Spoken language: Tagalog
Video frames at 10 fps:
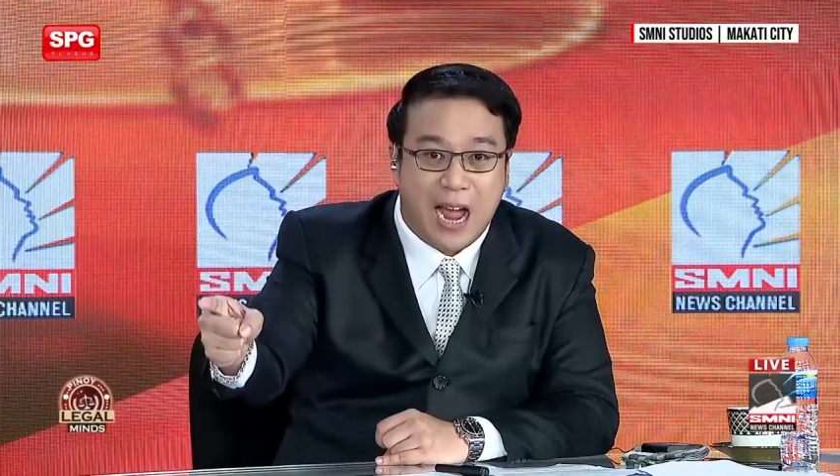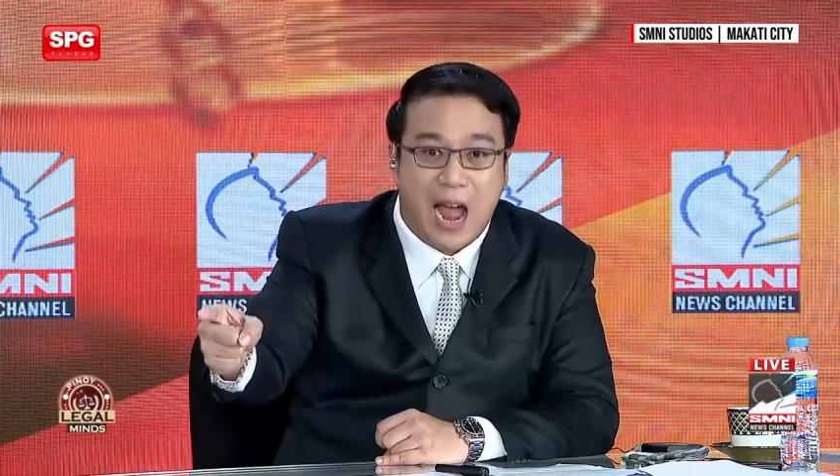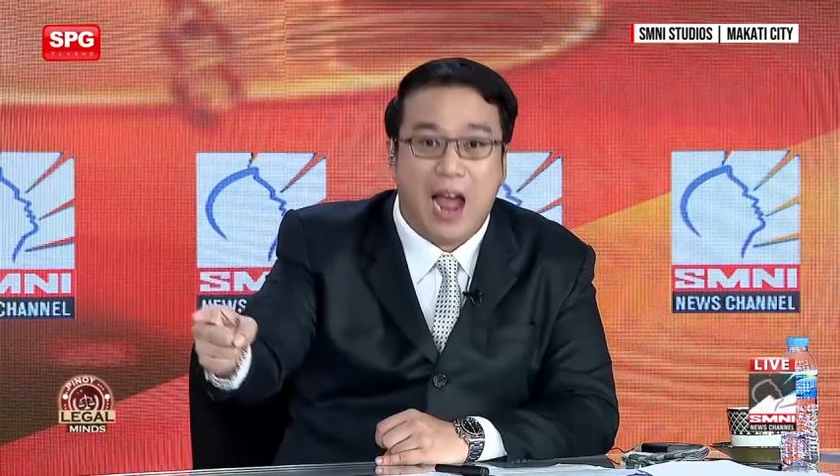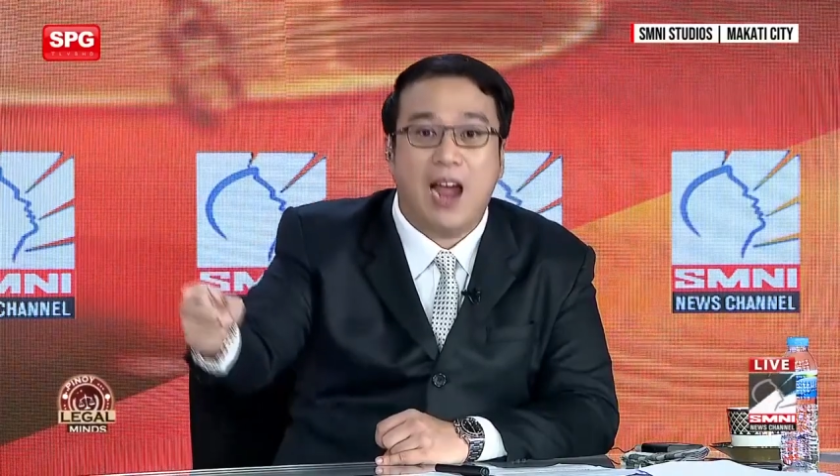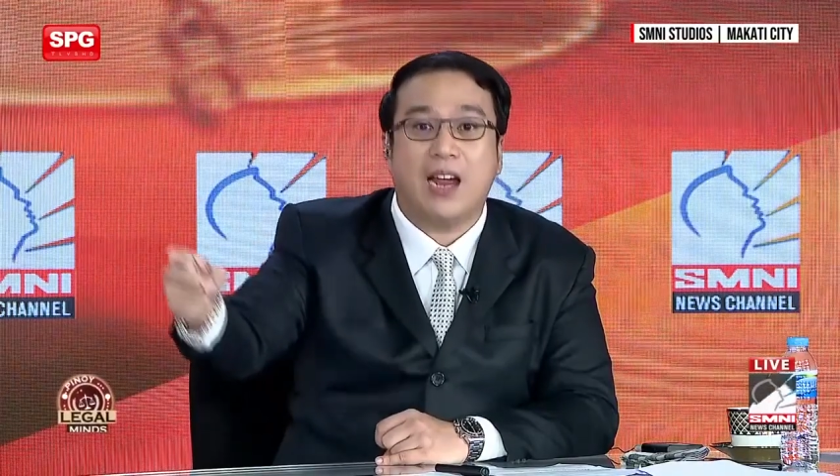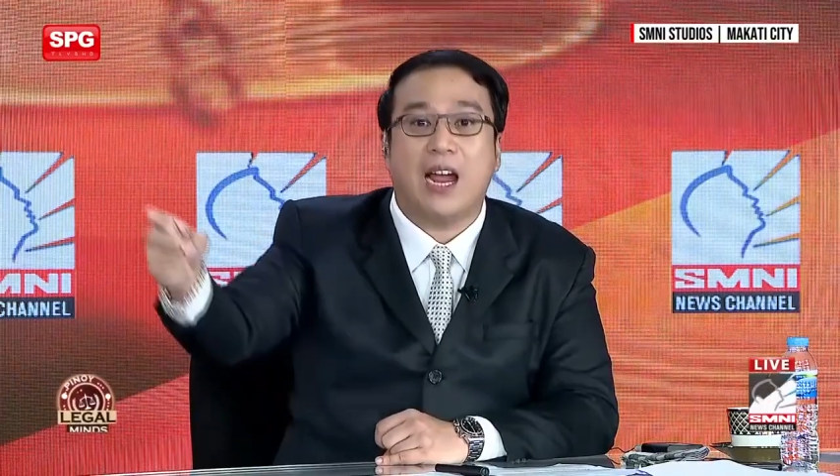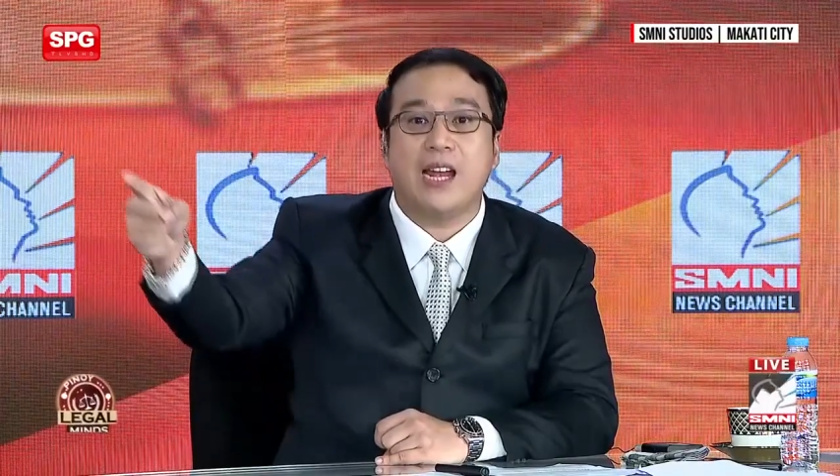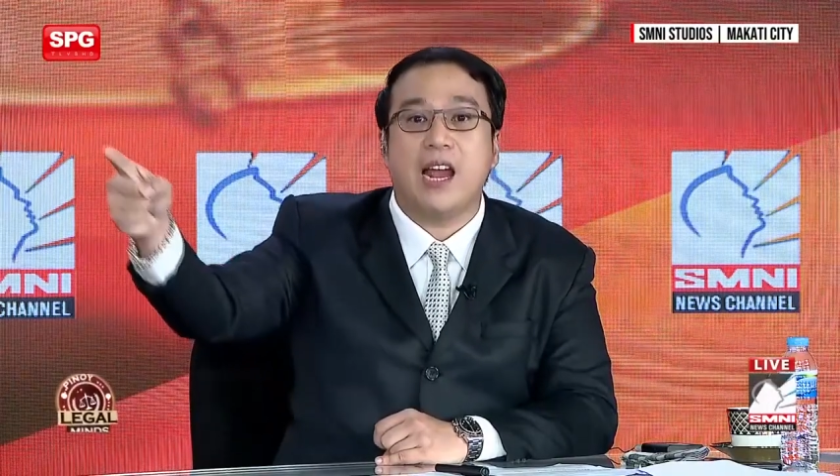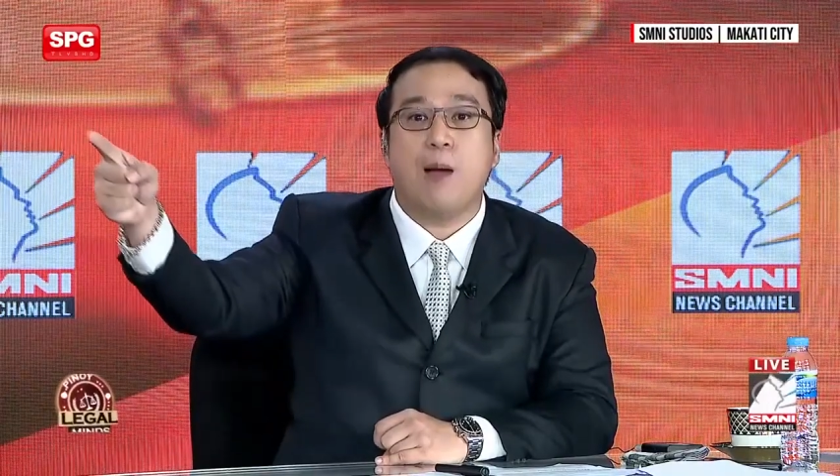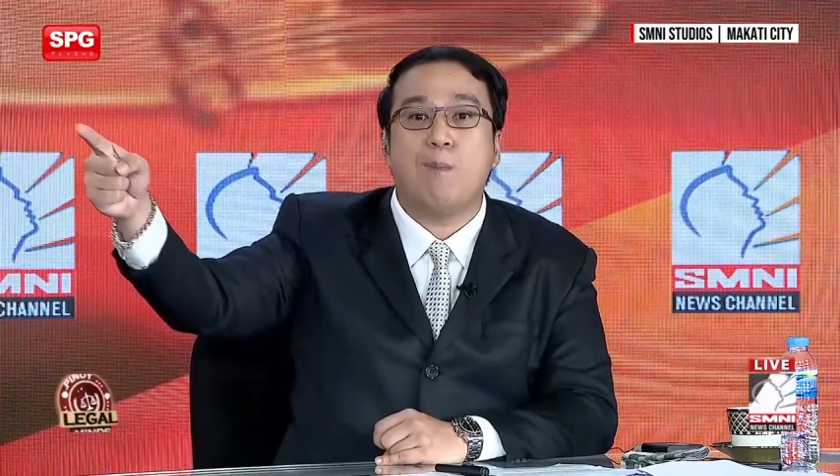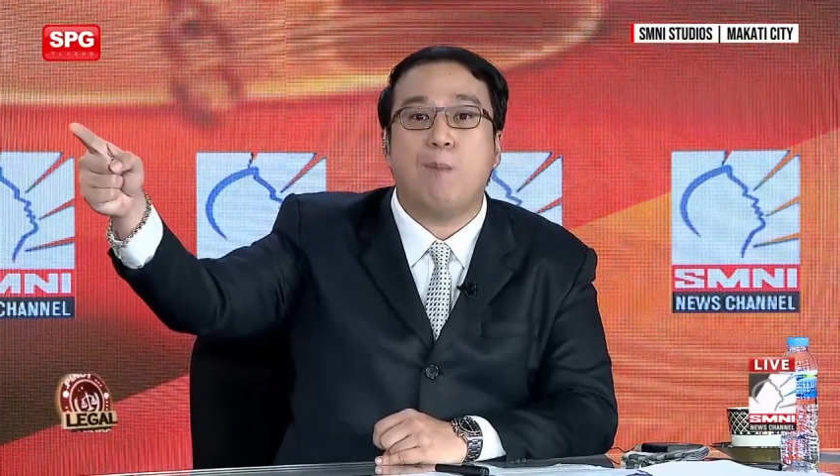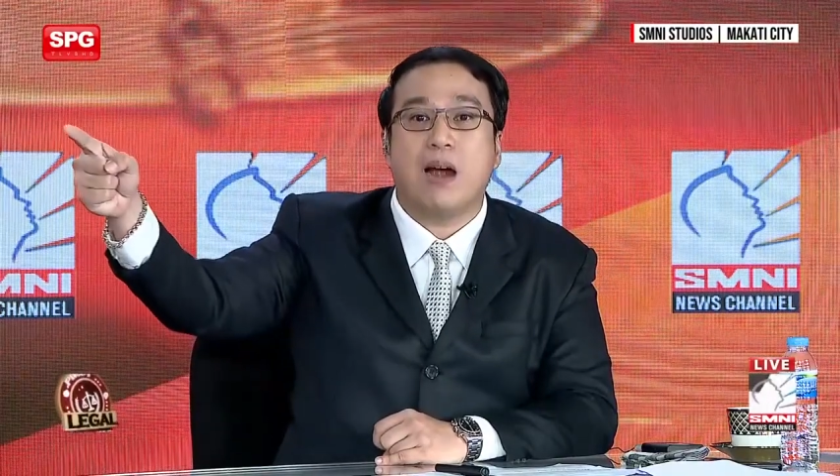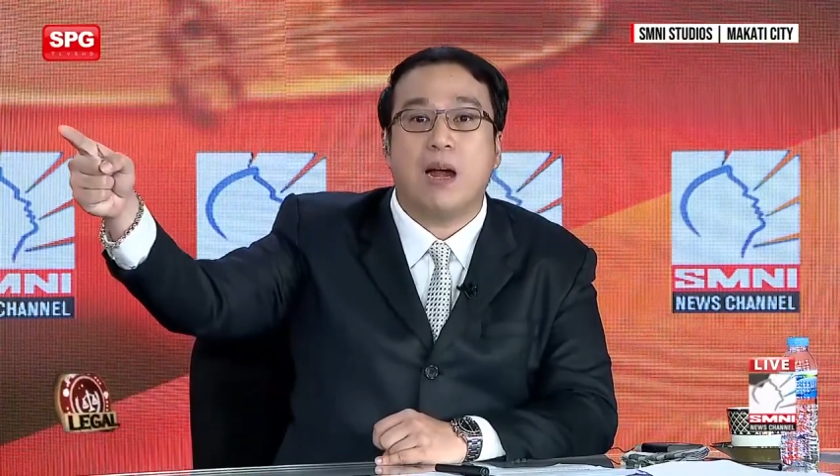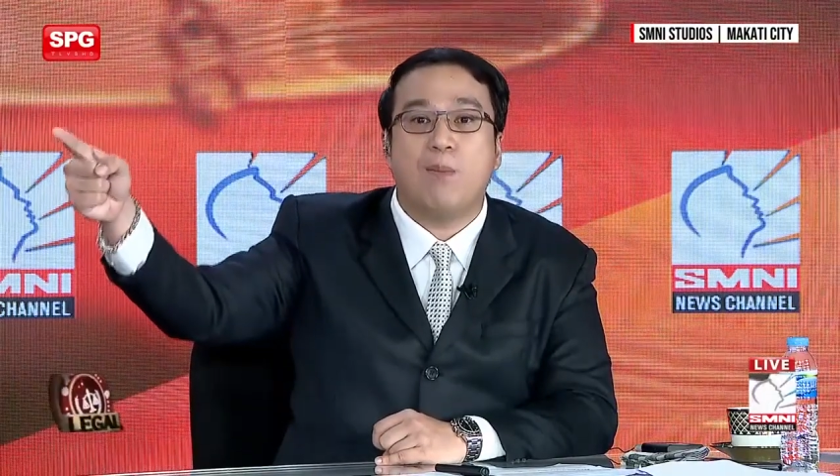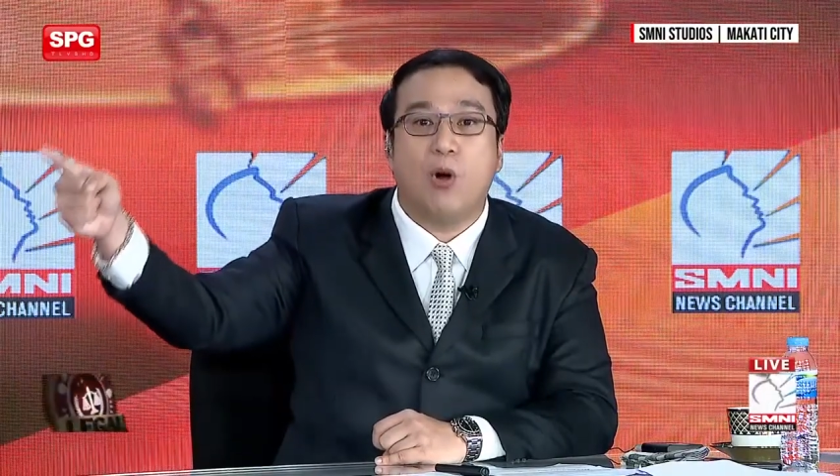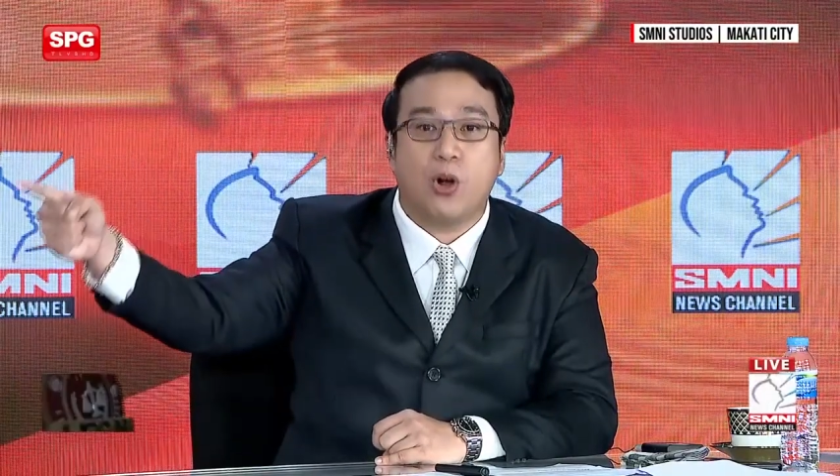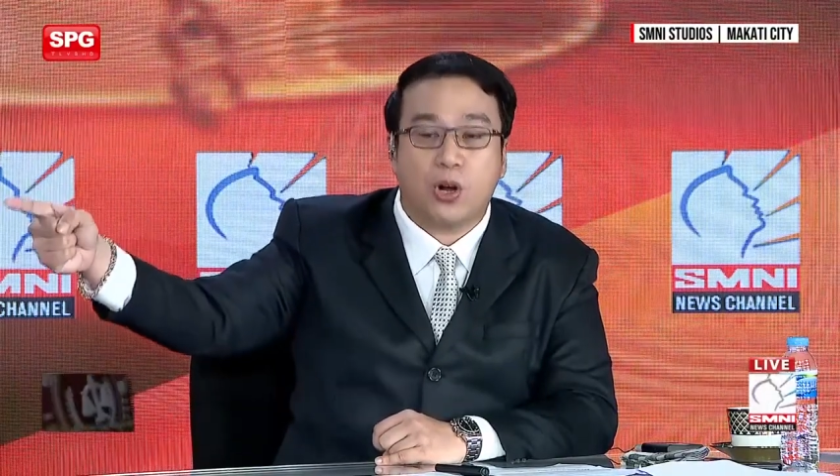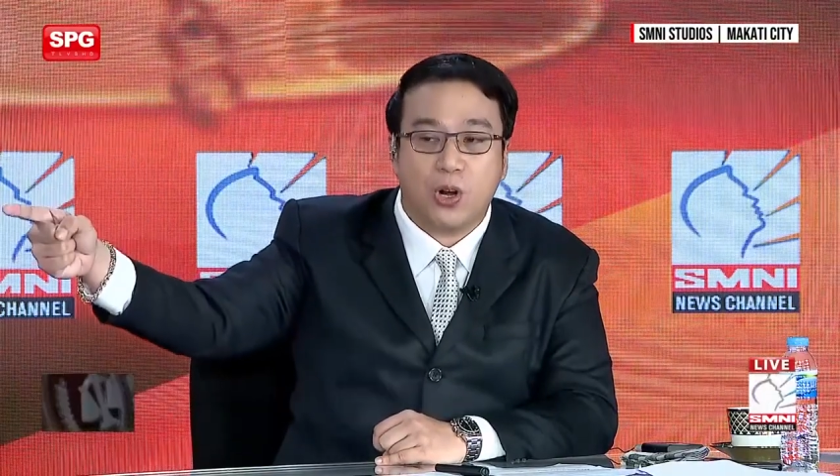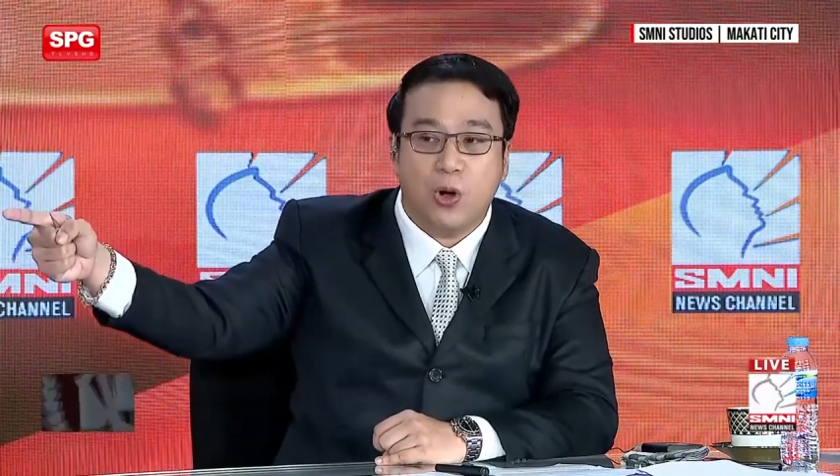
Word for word: ang kanyang paramour